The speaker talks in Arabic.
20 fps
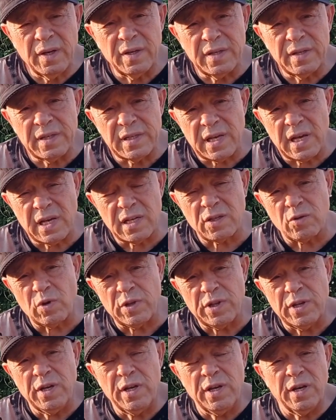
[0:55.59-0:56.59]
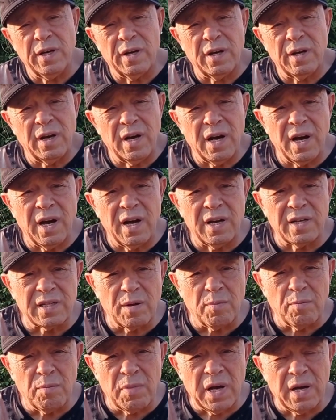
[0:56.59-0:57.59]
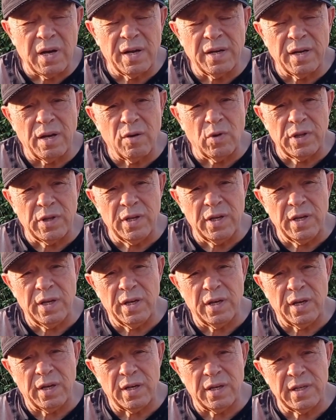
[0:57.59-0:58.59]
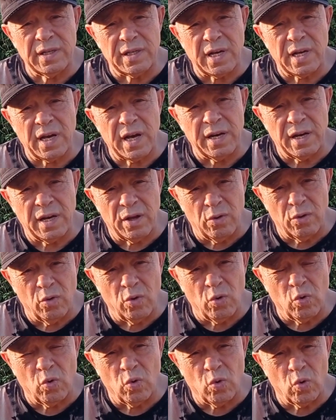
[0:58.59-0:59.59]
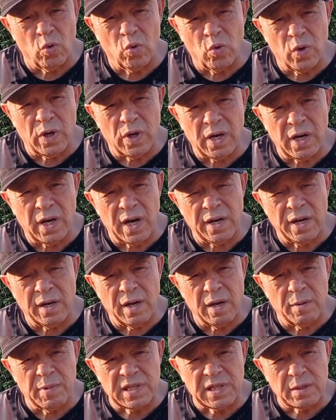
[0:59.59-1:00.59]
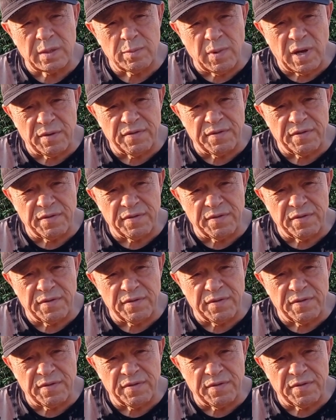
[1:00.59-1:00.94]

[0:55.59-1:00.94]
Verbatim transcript: استاذ وديع اعظم ما غنى وديع اذا غنى ديو غنى بس مع